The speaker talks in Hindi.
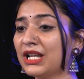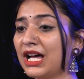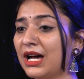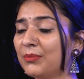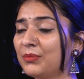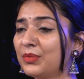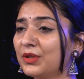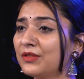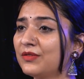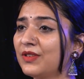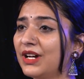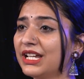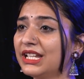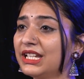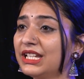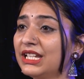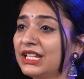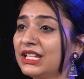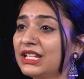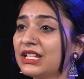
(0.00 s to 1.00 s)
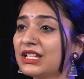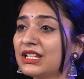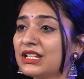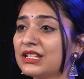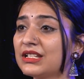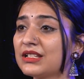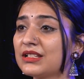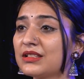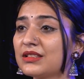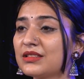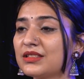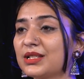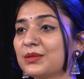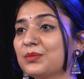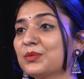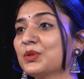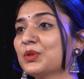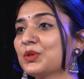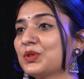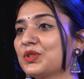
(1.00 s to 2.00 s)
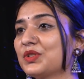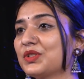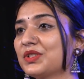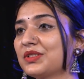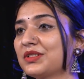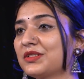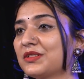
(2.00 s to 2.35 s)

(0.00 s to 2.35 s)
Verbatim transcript: लापरवाही सब कुछ